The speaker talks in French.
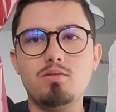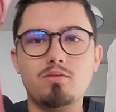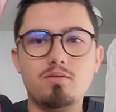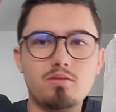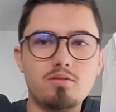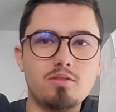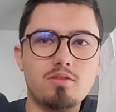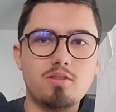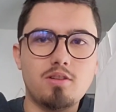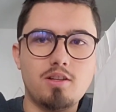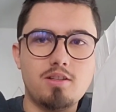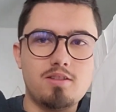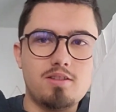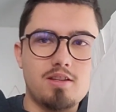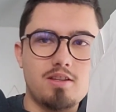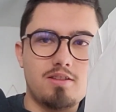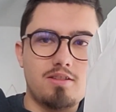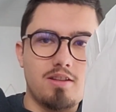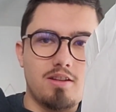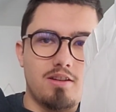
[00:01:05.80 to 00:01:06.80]
bon, c'est
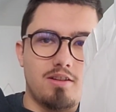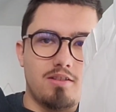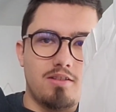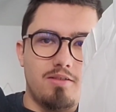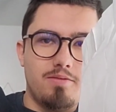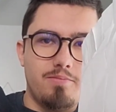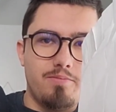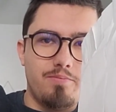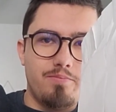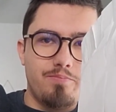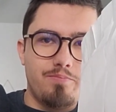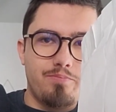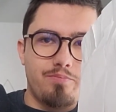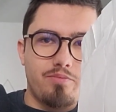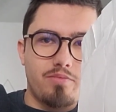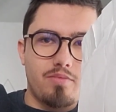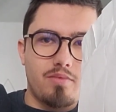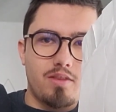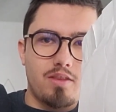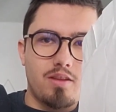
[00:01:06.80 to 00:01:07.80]
excellent,
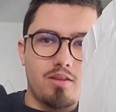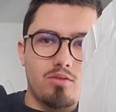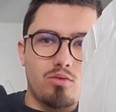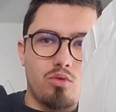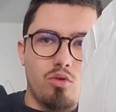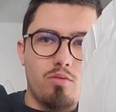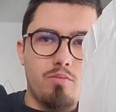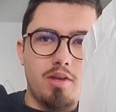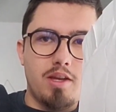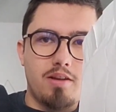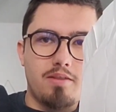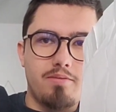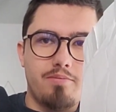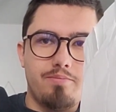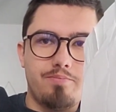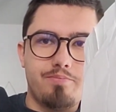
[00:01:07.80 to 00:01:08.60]
trop bien.